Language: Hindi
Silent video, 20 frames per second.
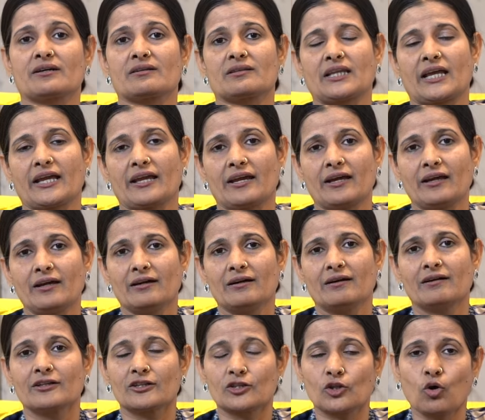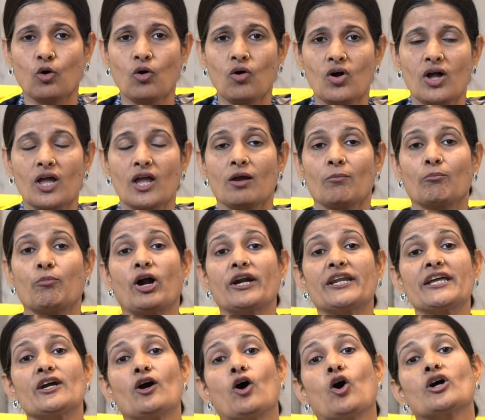करते हैं तो
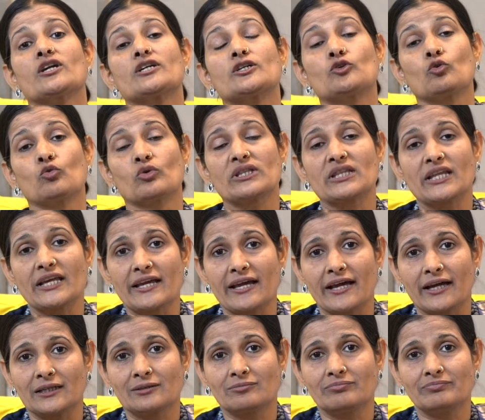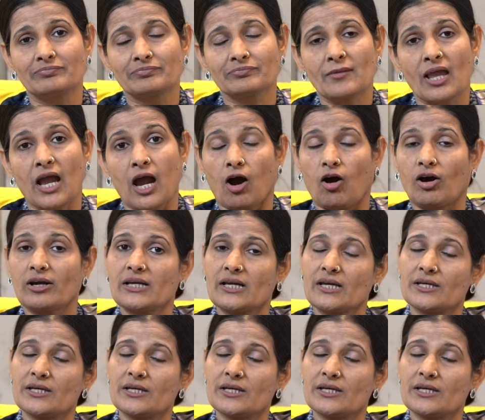बॉडी और टूटती है और